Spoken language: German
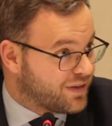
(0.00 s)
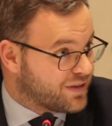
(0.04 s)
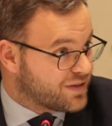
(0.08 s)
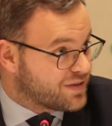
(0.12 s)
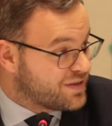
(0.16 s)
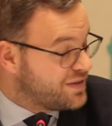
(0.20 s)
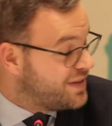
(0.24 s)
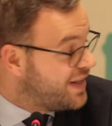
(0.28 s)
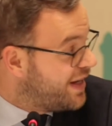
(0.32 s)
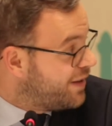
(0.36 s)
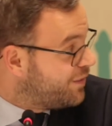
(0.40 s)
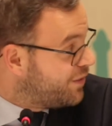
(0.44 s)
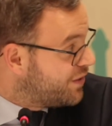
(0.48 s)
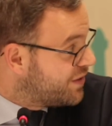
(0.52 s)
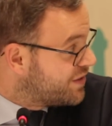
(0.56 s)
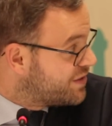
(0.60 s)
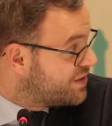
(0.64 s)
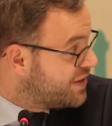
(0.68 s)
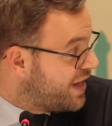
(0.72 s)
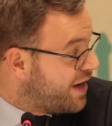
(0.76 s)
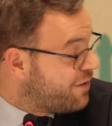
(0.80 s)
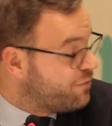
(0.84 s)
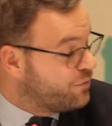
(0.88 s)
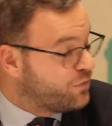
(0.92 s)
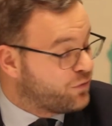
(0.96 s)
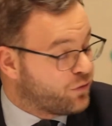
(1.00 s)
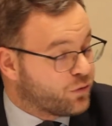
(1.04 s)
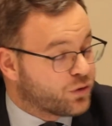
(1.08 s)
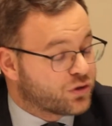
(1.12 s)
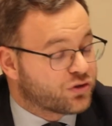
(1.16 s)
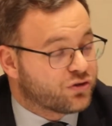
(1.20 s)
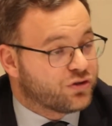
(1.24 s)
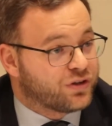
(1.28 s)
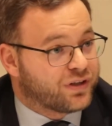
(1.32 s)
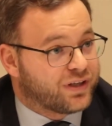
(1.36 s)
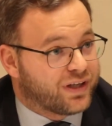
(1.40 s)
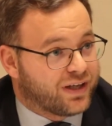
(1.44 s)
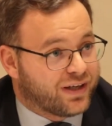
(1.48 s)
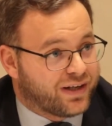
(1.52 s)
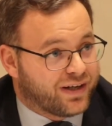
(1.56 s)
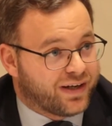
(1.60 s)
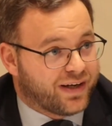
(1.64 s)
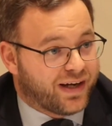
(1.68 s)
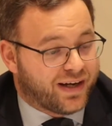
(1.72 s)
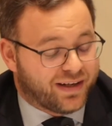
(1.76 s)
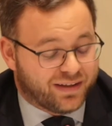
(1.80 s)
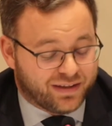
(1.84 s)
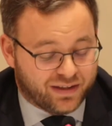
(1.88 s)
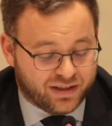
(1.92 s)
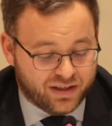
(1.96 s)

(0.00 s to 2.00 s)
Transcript: der wird gestürzt.